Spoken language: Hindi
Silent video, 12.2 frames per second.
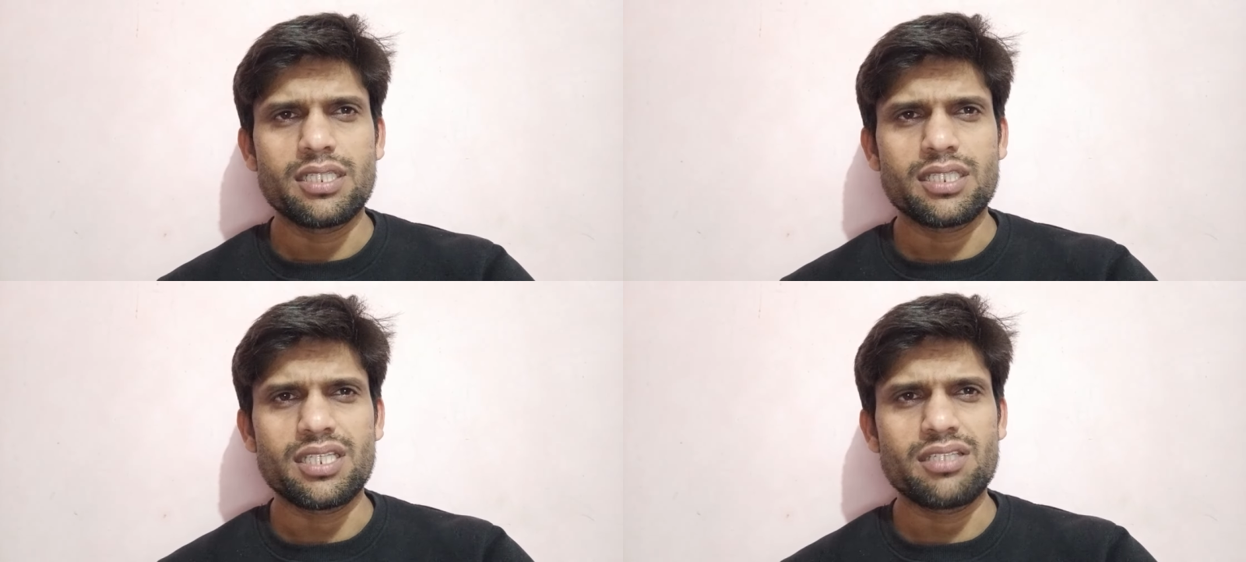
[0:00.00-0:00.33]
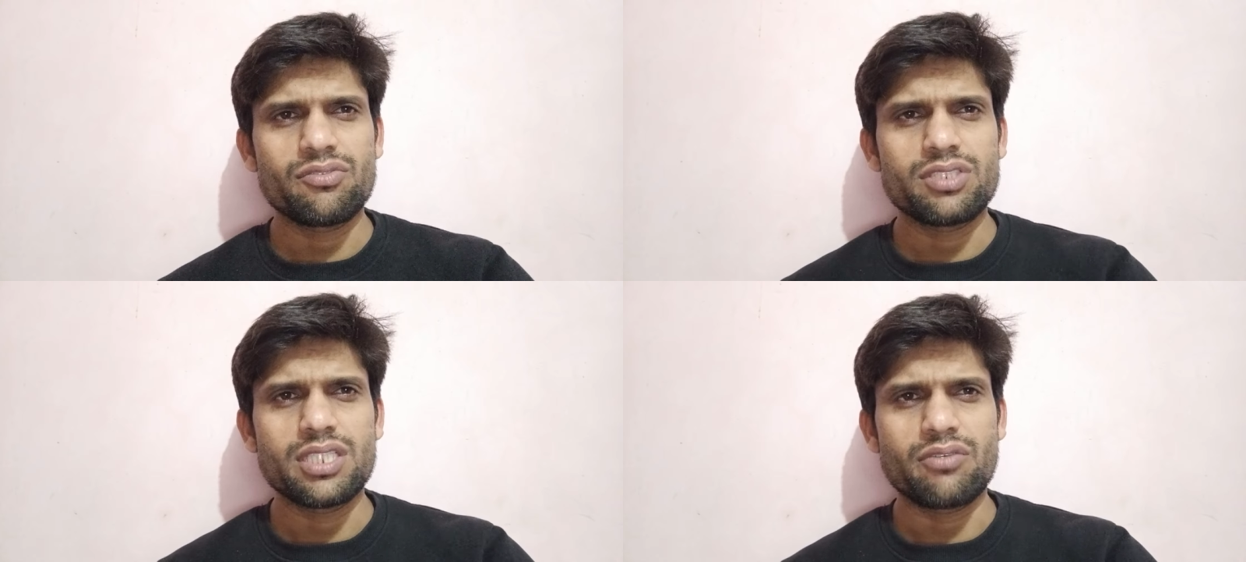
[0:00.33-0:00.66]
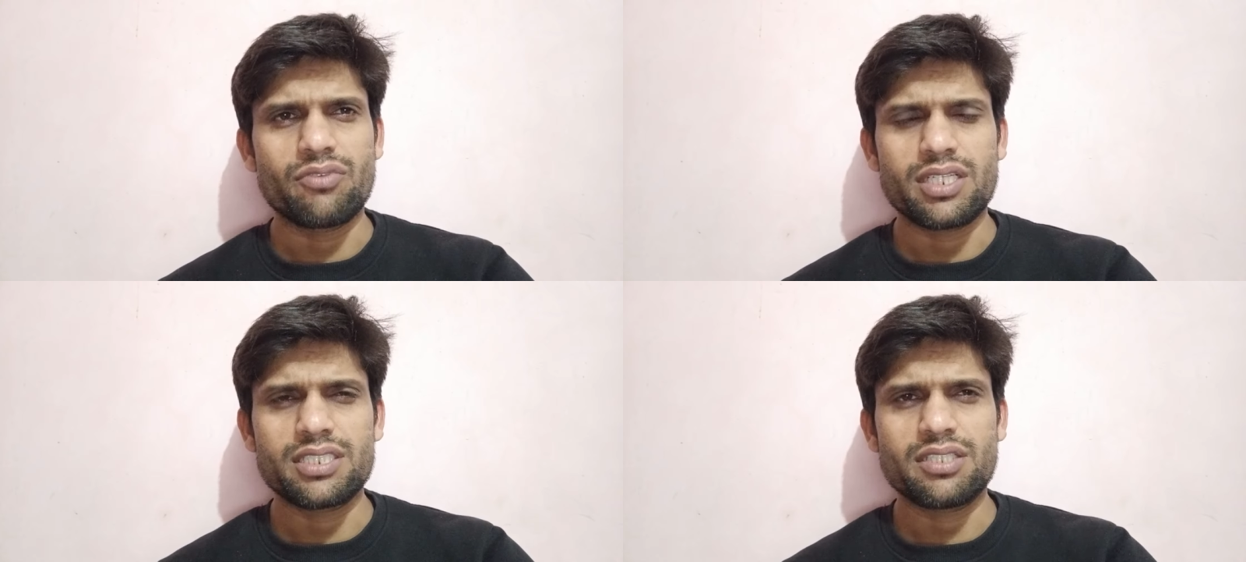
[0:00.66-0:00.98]
तीन
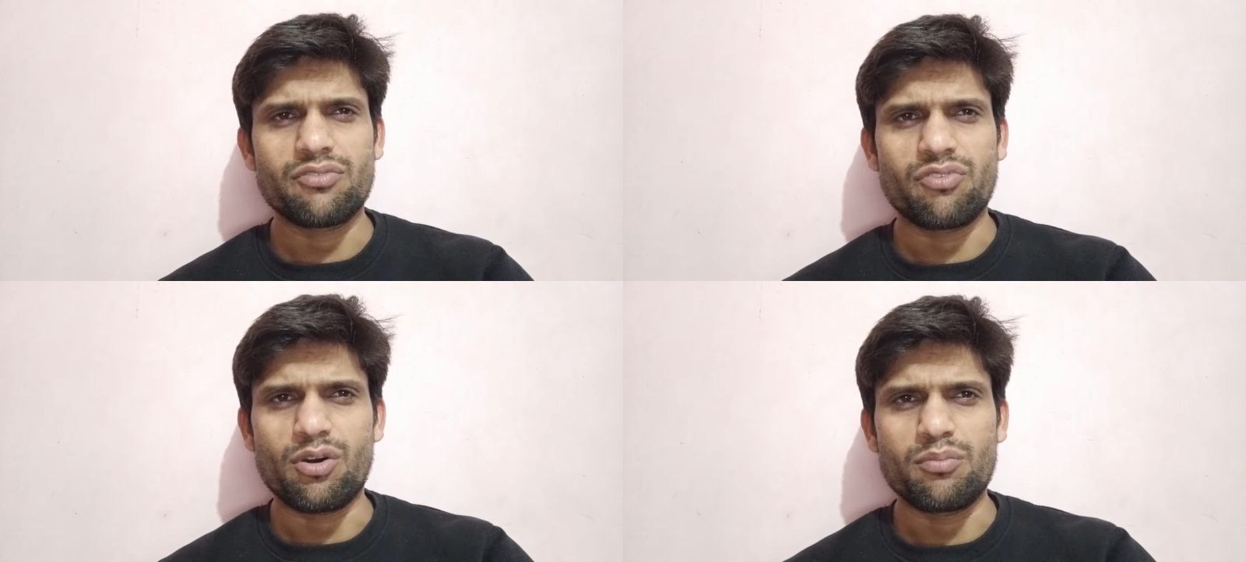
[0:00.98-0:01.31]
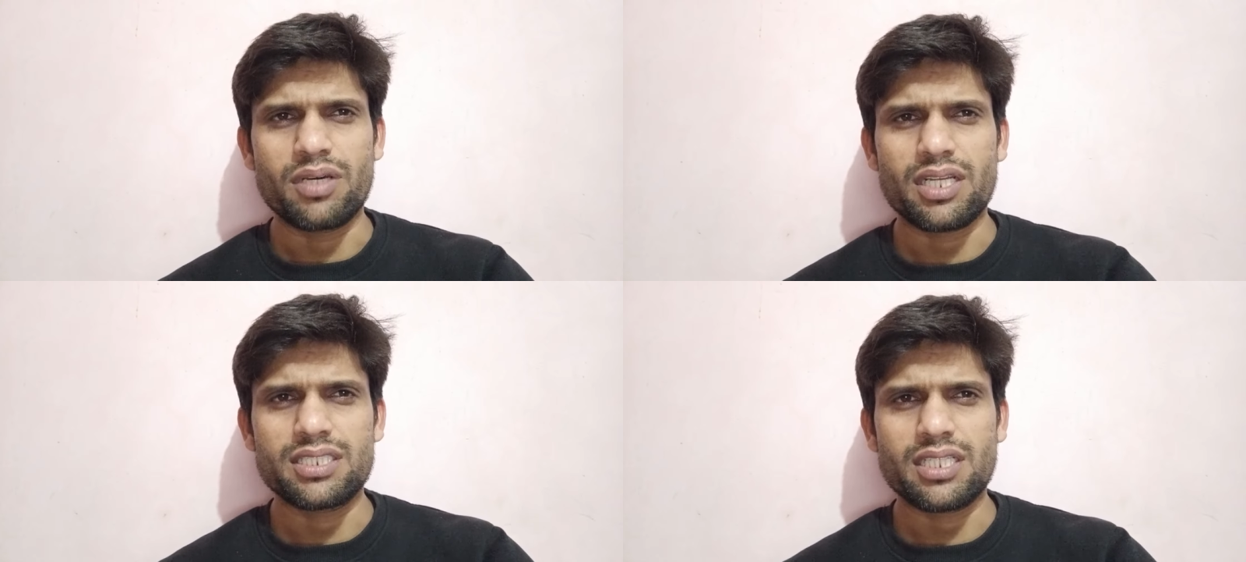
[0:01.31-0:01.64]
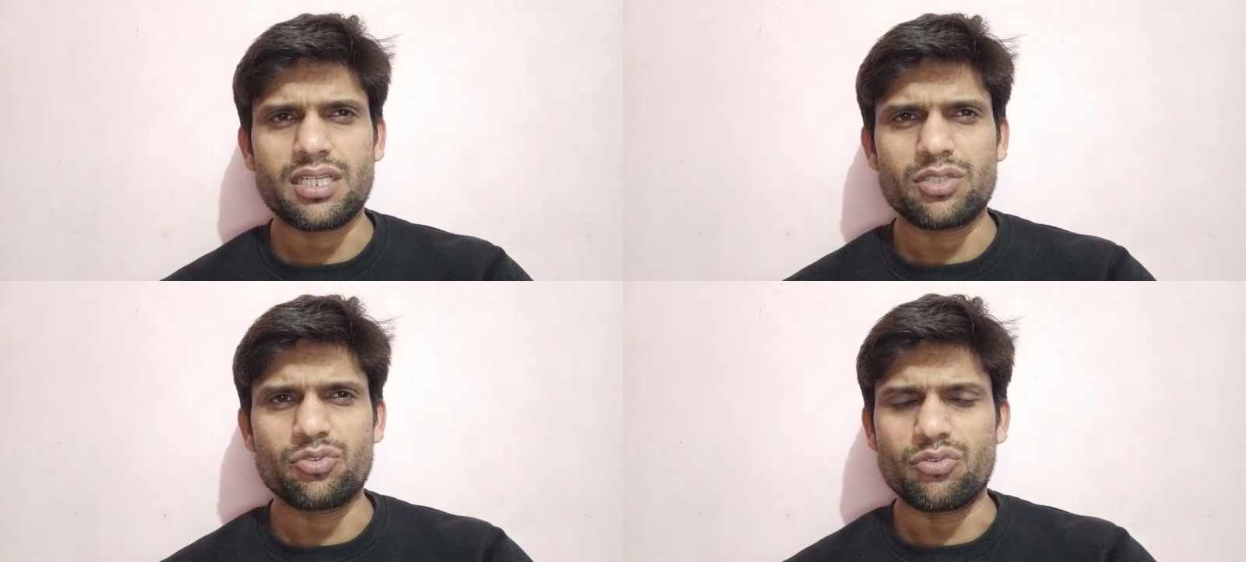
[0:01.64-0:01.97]
जनवरी से फॉर्म भरा जा
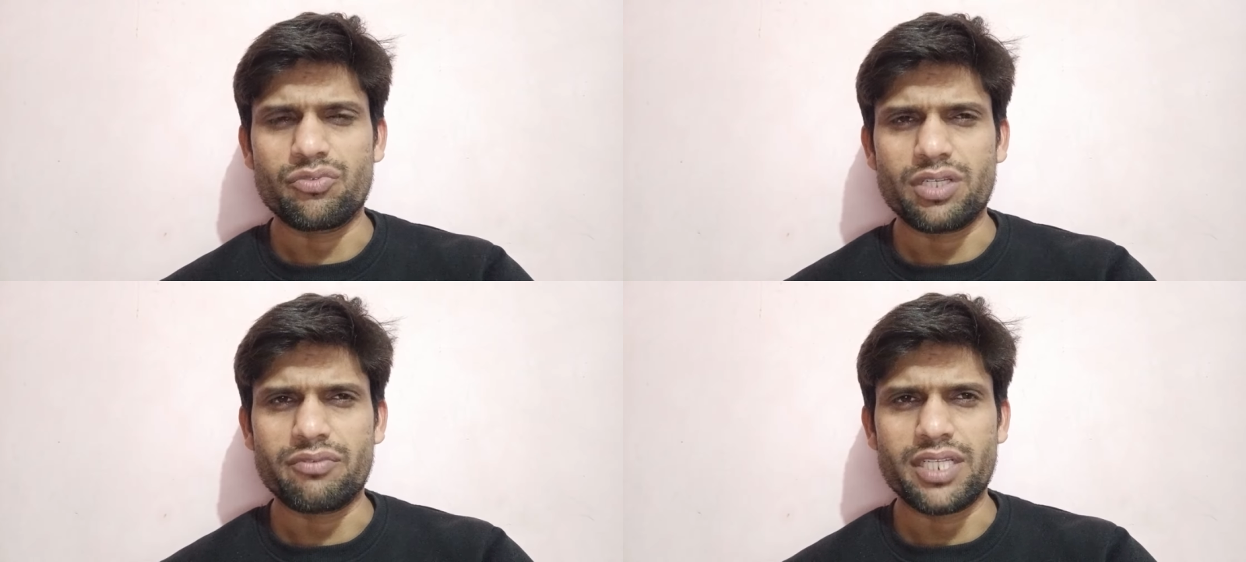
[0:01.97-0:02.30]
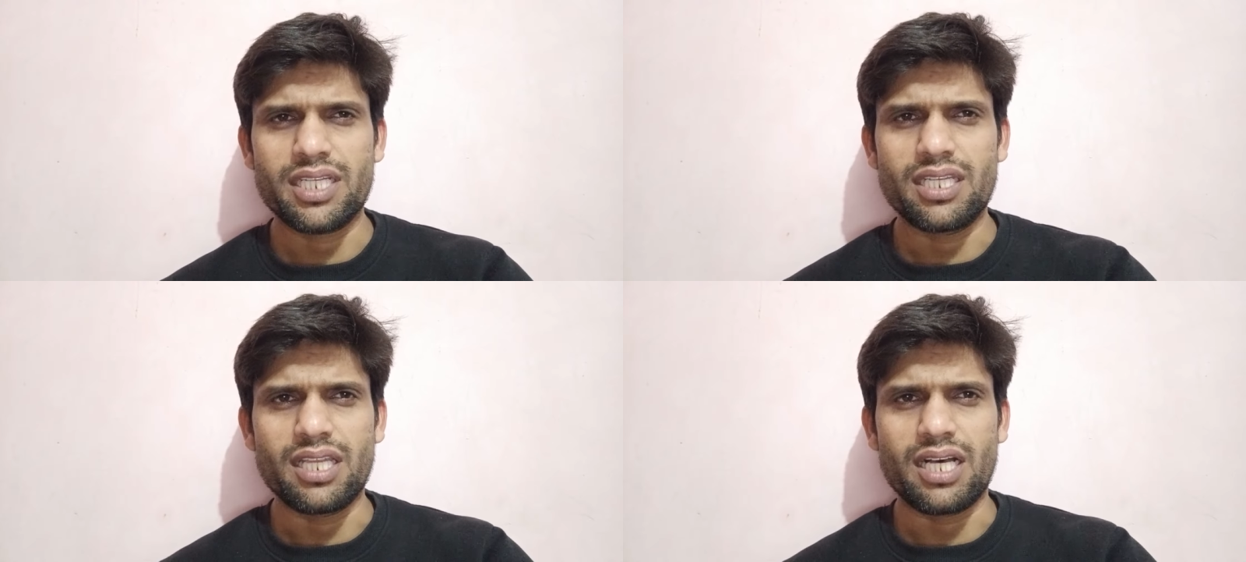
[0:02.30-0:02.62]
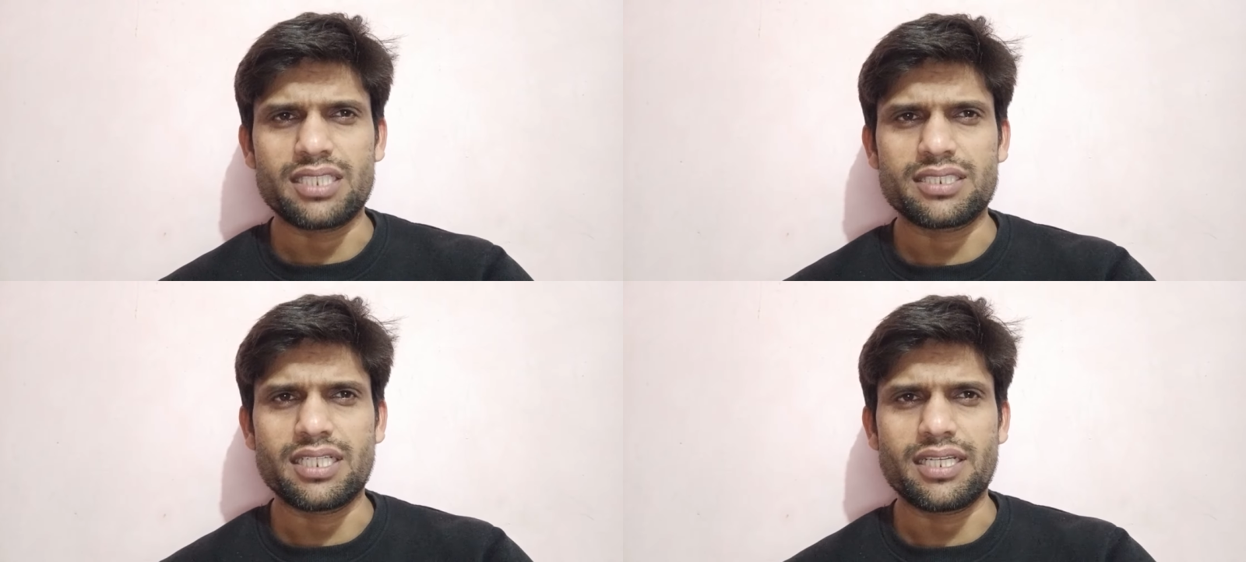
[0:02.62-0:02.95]
रहा दो फरवरी
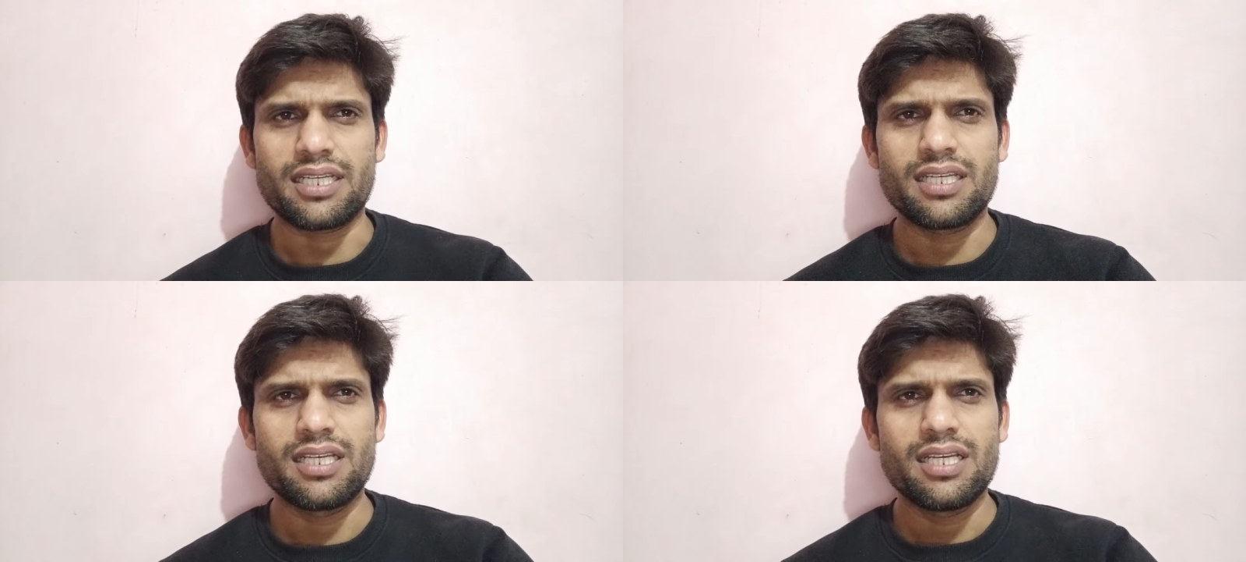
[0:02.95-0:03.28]
लास्ट डेट है